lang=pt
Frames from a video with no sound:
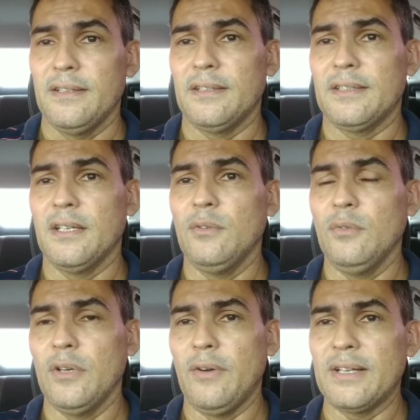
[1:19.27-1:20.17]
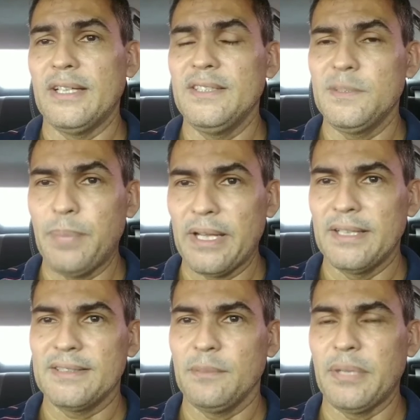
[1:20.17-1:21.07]
Então é uma grande
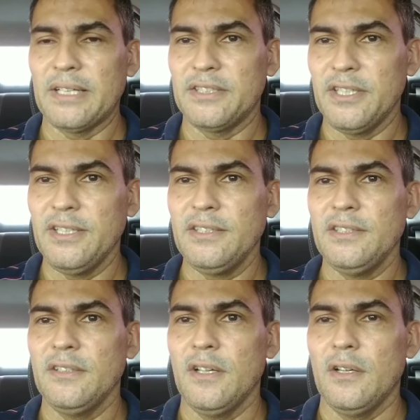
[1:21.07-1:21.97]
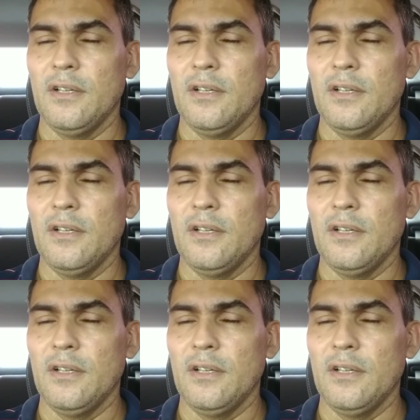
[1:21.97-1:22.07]
esperança para a gente